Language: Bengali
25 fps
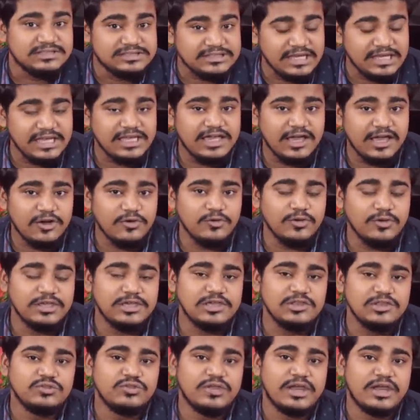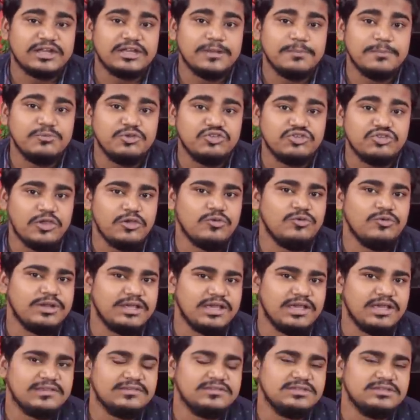সেই কারণেই কিন্তু একটা বিষয়
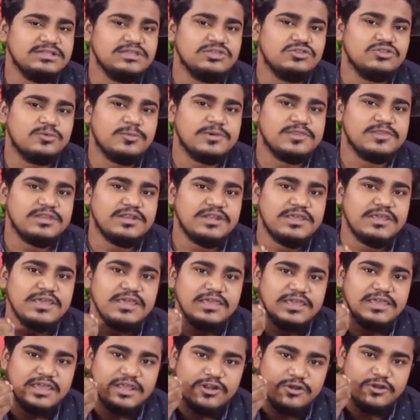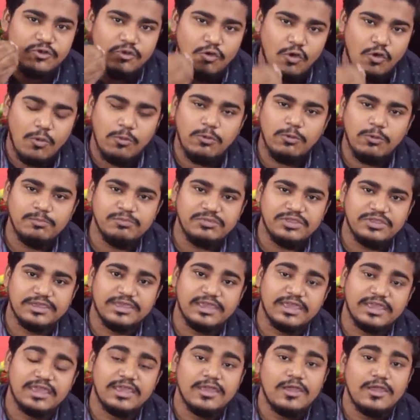উঠে আসছে যে তোমাদের এর নবম
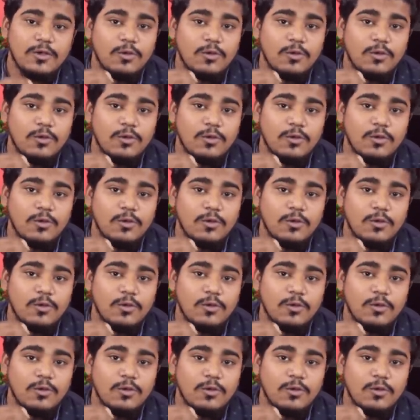থেকে